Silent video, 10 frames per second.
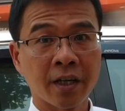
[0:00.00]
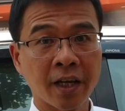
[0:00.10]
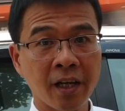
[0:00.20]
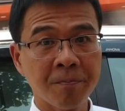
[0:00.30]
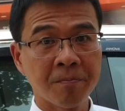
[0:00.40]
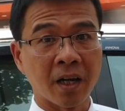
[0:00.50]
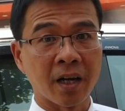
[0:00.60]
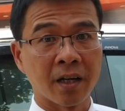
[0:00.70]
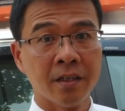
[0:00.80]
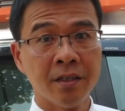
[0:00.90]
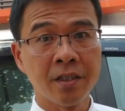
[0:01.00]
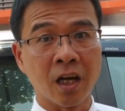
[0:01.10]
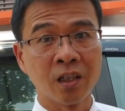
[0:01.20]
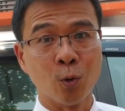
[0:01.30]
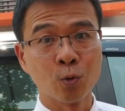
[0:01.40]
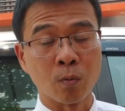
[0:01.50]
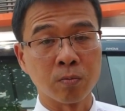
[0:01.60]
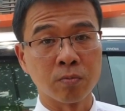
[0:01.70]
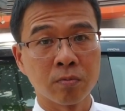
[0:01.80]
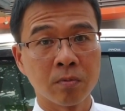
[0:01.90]
cái clip mà hướng dẫn thủ tục
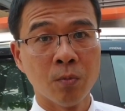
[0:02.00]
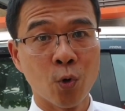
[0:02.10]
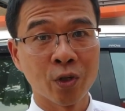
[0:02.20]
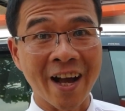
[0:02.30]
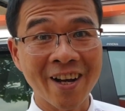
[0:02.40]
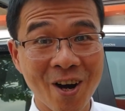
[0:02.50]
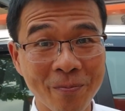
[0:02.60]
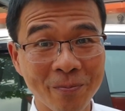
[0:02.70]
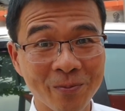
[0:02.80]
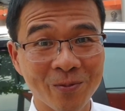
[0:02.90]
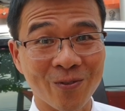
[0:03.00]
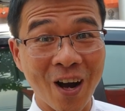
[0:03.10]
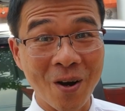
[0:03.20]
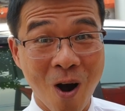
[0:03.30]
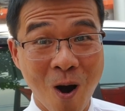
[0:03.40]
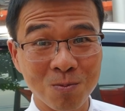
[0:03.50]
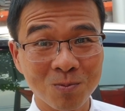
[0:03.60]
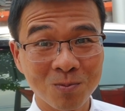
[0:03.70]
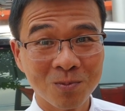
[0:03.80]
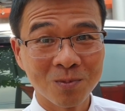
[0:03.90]
mua trả góp phần một
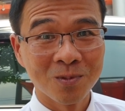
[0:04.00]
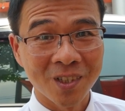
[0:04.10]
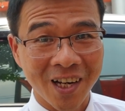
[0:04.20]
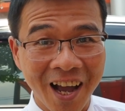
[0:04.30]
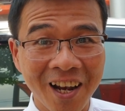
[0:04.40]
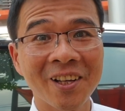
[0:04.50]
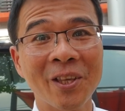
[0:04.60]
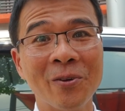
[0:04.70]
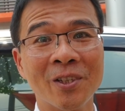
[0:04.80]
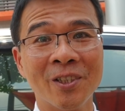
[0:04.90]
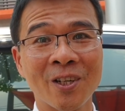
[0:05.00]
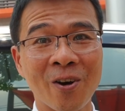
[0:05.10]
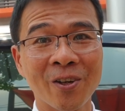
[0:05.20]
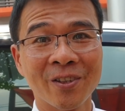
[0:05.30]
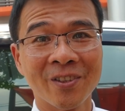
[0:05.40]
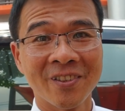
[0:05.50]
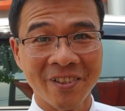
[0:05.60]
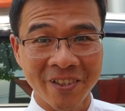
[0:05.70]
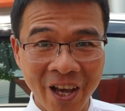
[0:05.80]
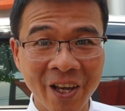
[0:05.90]
khá là nhiều người coi,
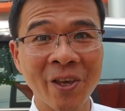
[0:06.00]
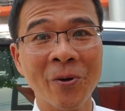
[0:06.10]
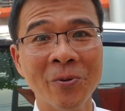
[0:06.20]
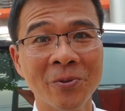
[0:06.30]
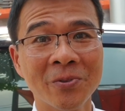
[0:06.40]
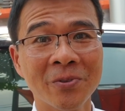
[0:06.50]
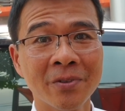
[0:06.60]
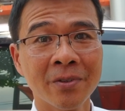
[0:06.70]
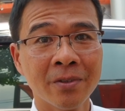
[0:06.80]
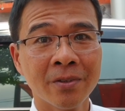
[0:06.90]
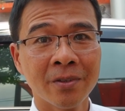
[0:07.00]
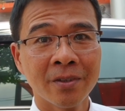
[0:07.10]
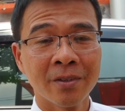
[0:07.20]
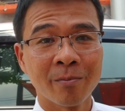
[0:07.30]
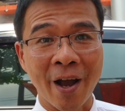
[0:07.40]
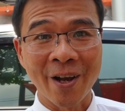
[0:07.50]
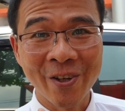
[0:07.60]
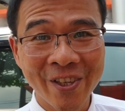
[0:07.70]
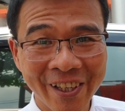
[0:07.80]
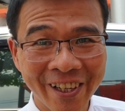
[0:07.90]
dễ hiểu. Bạn
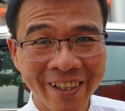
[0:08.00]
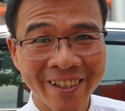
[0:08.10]
coi chưa?